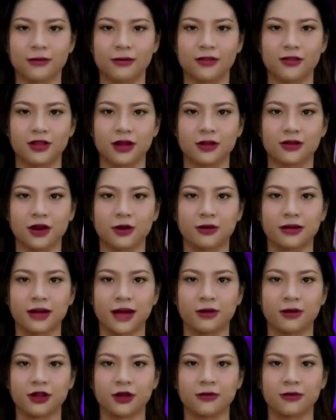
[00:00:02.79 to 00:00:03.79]
请订
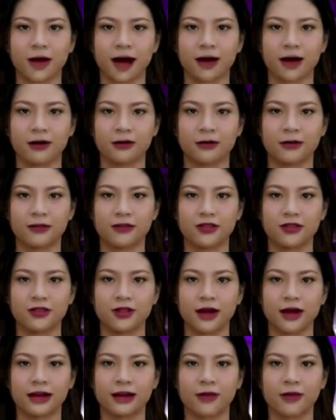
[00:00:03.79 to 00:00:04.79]
阅频道，
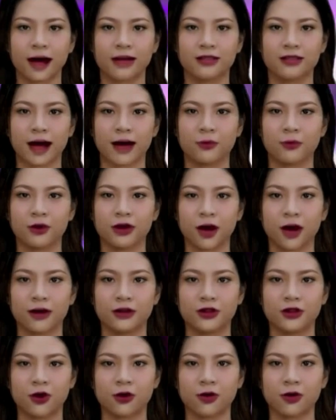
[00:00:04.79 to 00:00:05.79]
所以大
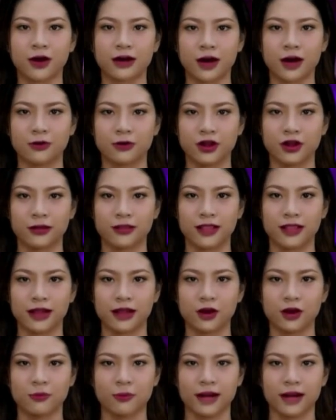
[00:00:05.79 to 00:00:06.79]
家不要错
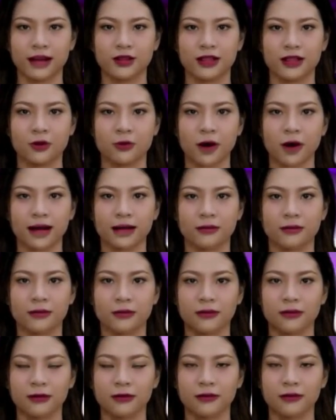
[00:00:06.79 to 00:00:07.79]
过当天
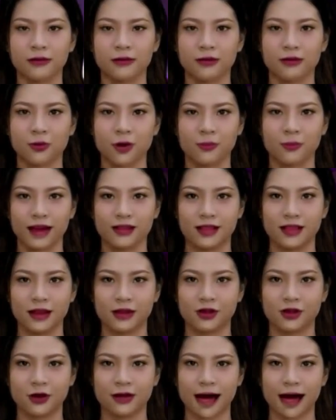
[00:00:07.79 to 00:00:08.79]
最热门的新
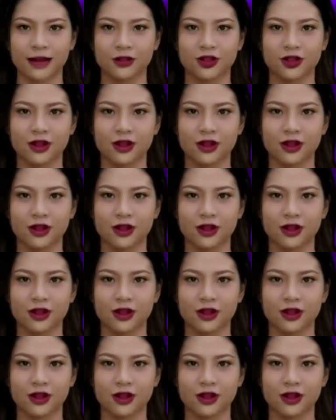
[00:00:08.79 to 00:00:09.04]
闻。